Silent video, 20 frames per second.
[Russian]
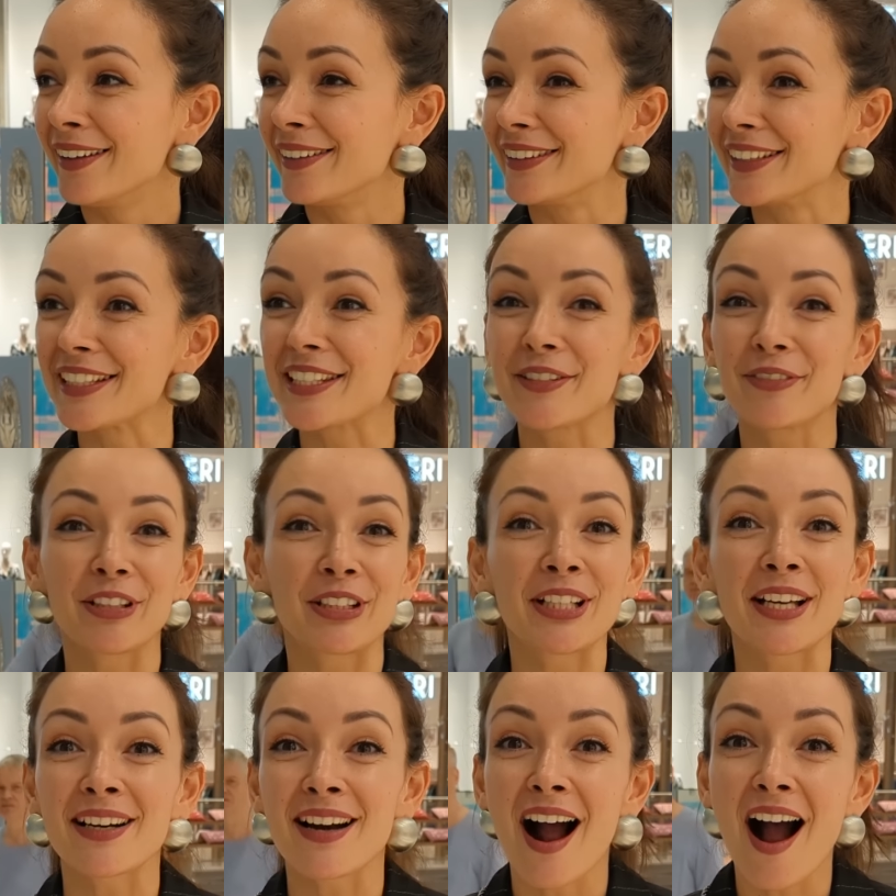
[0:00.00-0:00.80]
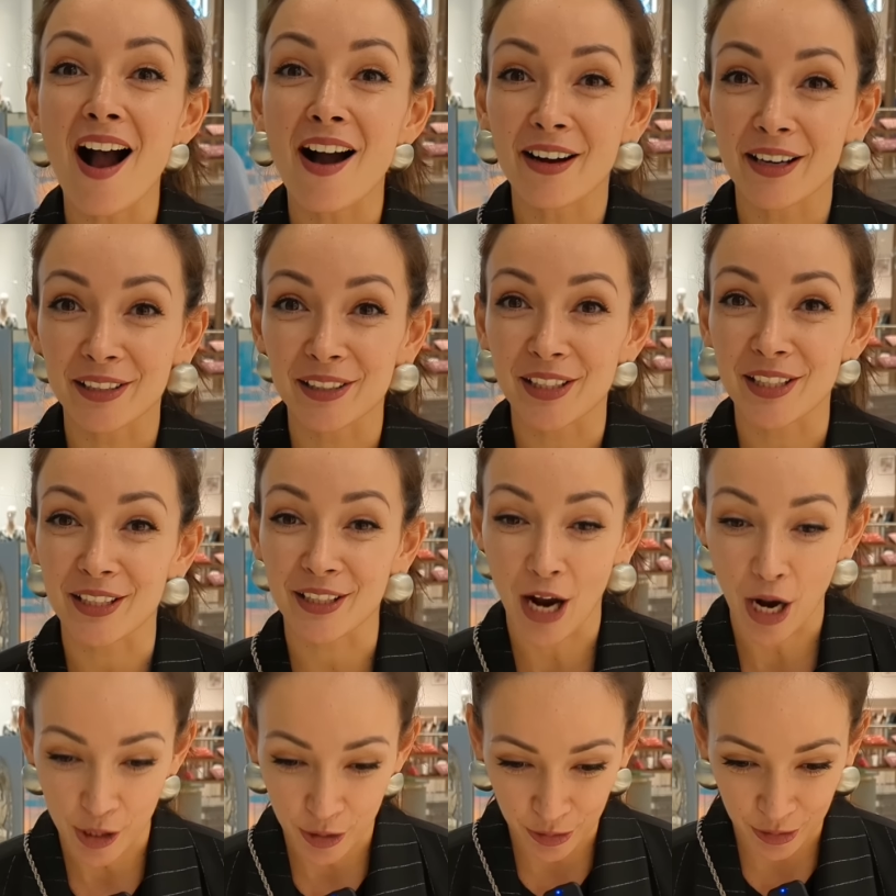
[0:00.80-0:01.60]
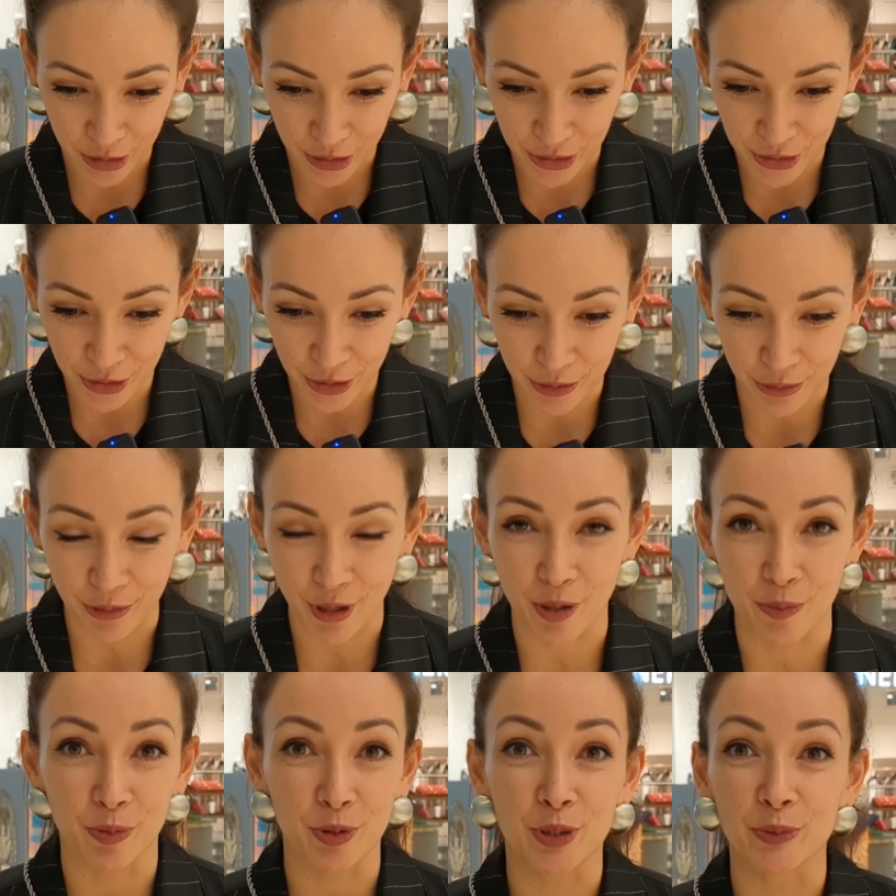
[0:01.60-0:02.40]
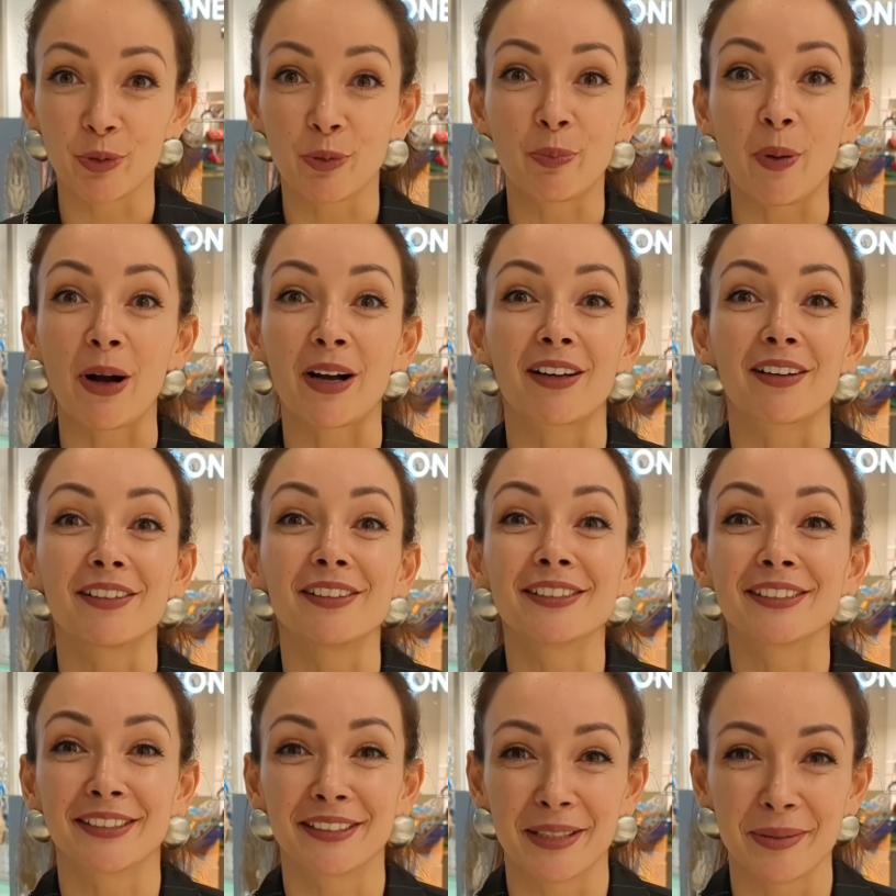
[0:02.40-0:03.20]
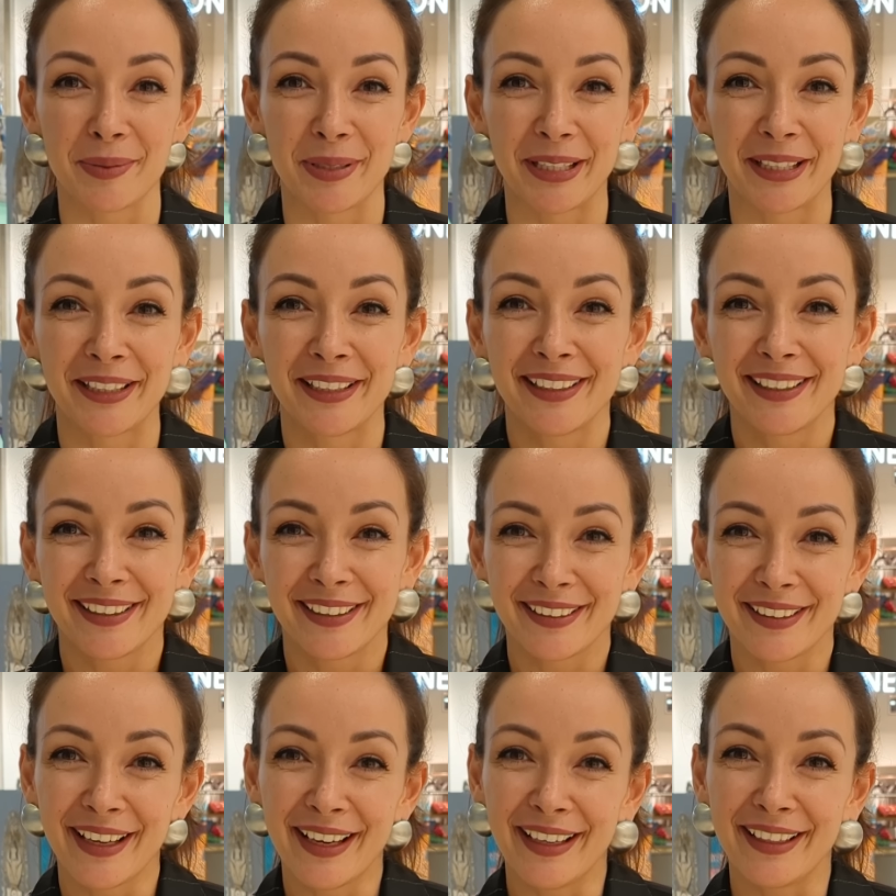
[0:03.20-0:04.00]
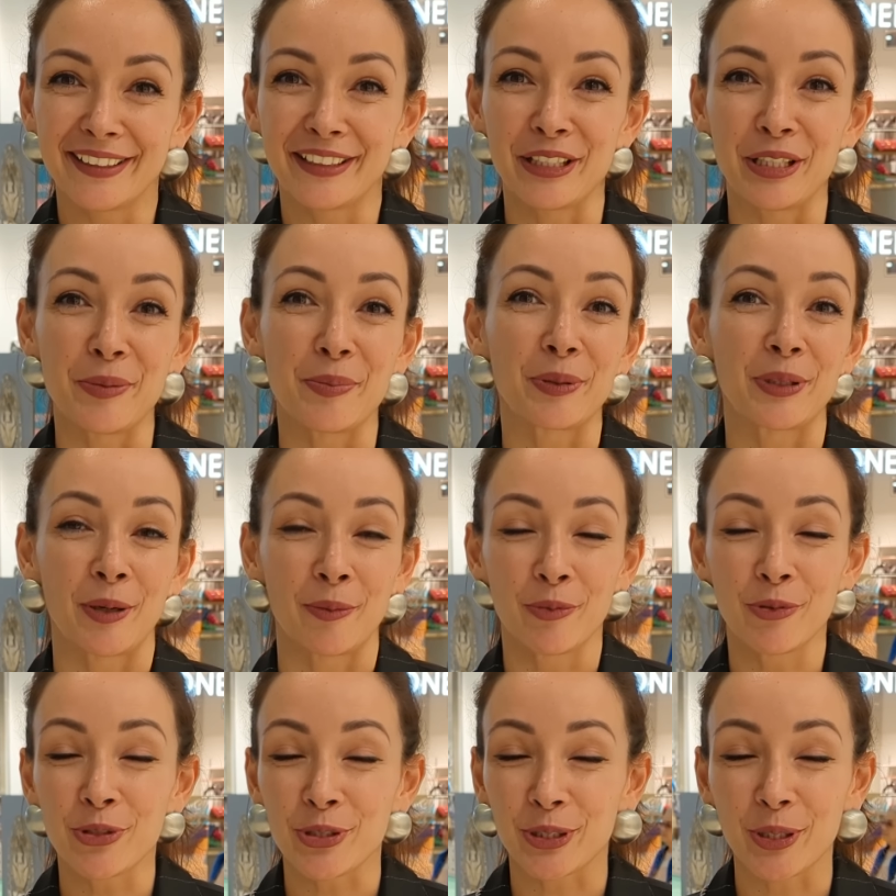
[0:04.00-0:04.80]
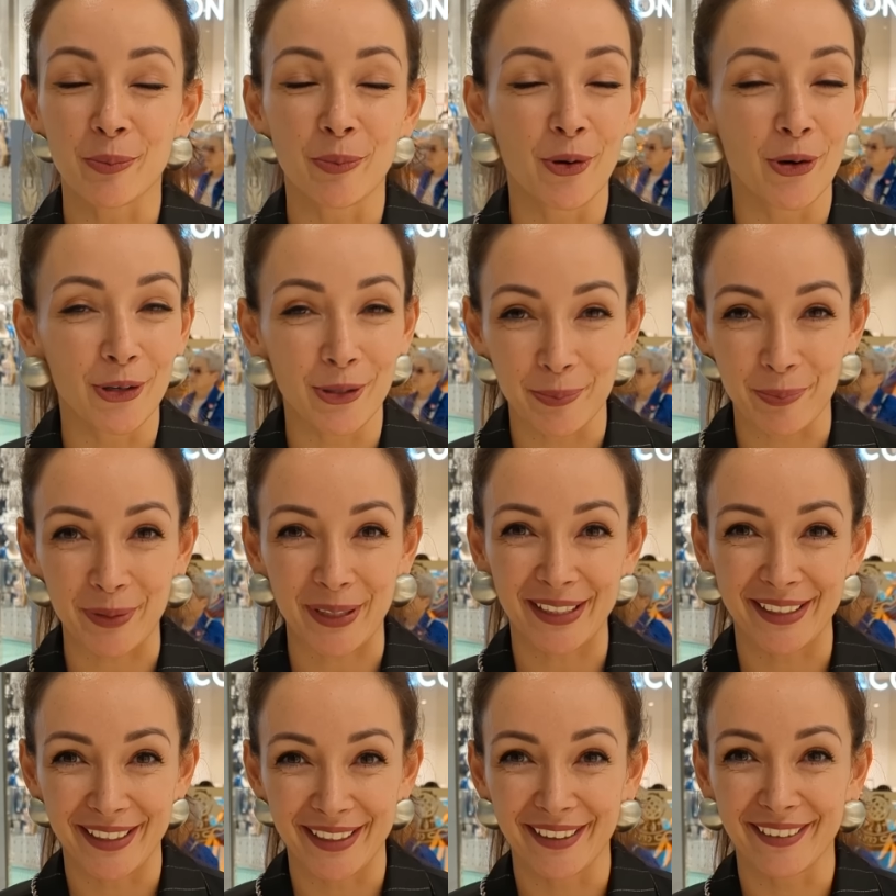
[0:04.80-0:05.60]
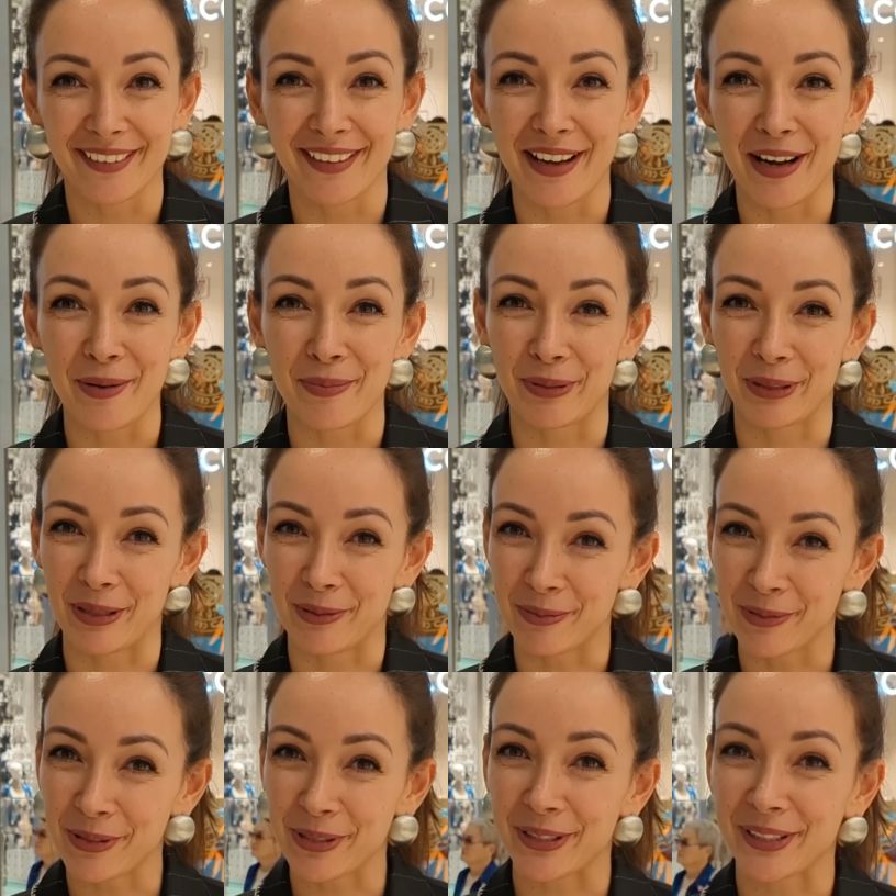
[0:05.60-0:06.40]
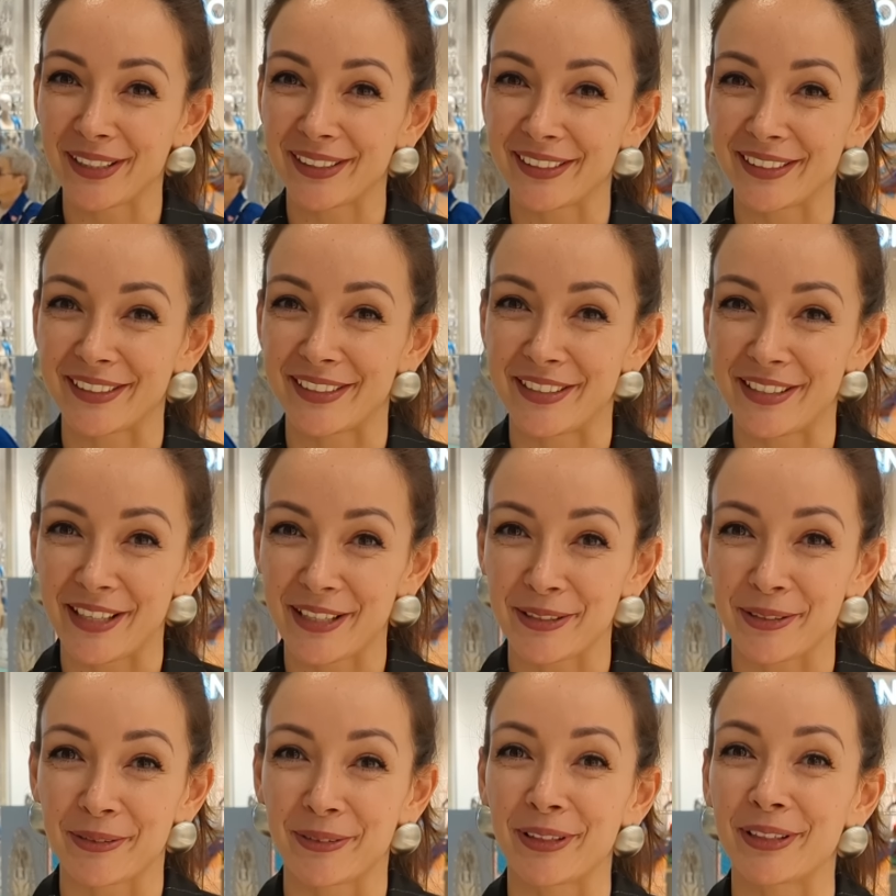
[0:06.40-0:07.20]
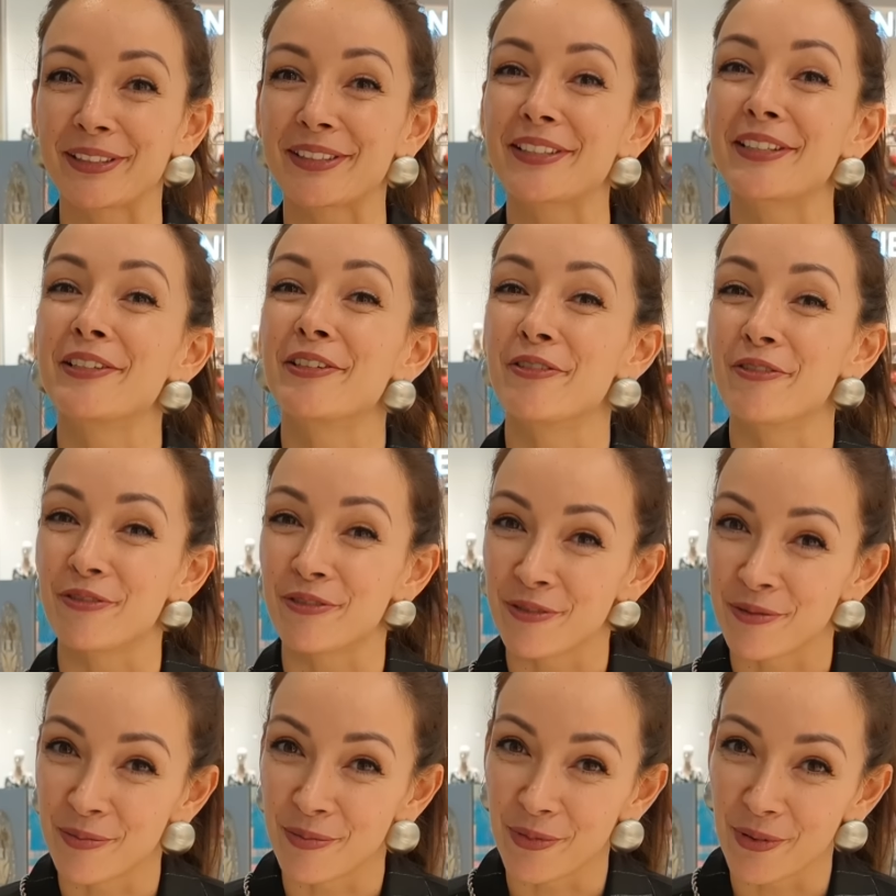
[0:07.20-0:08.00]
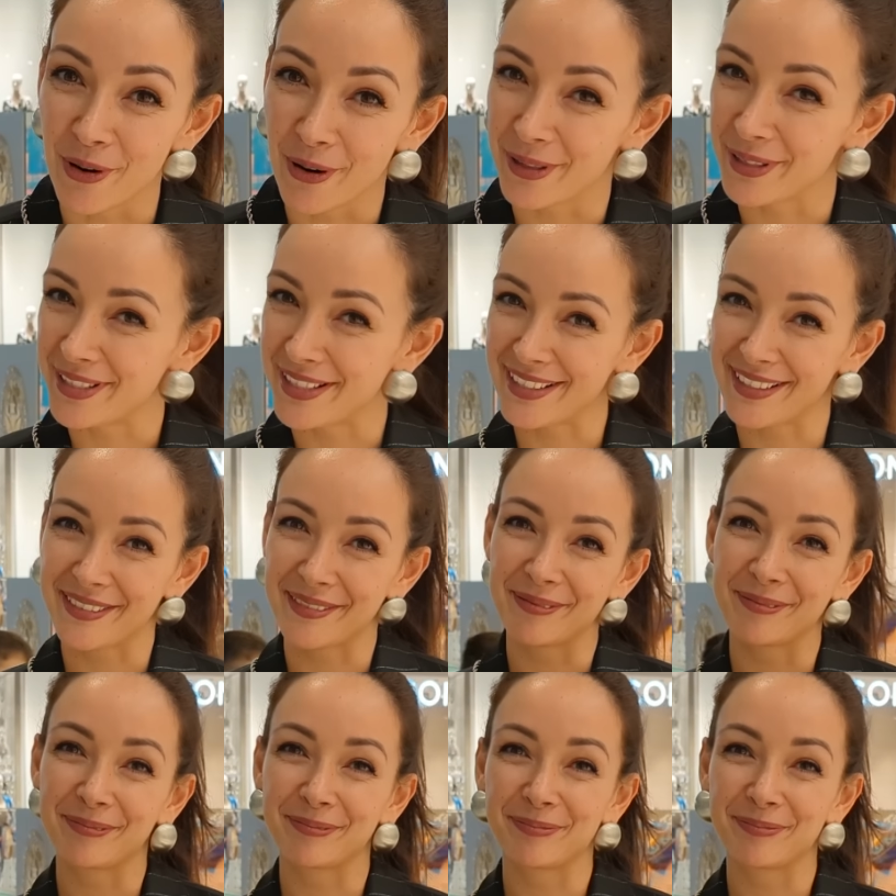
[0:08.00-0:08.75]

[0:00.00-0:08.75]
На свитерах, которые кажутся снизу как будто бы погрызанными. Да, это не потому, что моль проела, а потому что это сейчас у нас в моде.